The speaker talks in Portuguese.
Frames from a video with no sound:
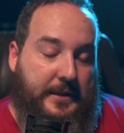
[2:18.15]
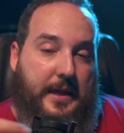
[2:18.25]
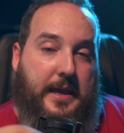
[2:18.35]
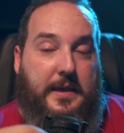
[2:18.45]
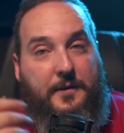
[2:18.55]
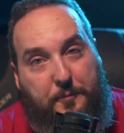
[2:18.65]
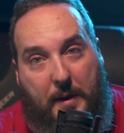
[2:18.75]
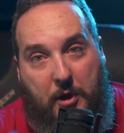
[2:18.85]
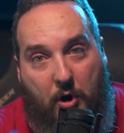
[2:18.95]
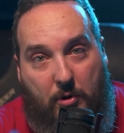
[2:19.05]
Tem em
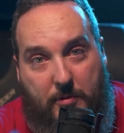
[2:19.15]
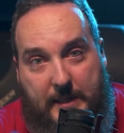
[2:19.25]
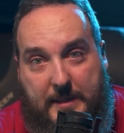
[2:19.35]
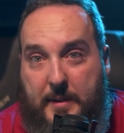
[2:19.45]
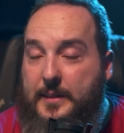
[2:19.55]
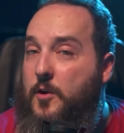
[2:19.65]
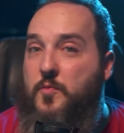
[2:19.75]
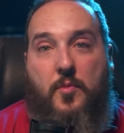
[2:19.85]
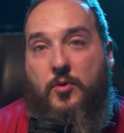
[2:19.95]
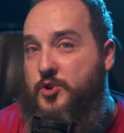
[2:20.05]
espanhol e também tem
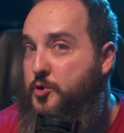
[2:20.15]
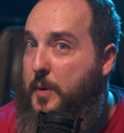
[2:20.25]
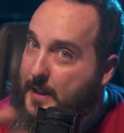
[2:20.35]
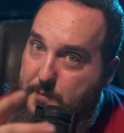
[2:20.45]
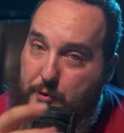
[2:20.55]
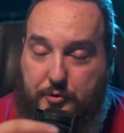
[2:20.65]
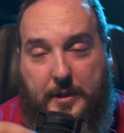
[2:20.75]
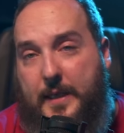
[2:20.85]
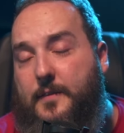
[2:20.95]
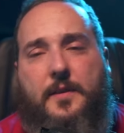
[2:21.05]
um monte dublado em
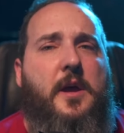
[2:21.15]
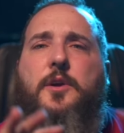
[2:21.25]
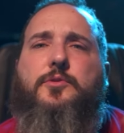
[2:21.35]
português,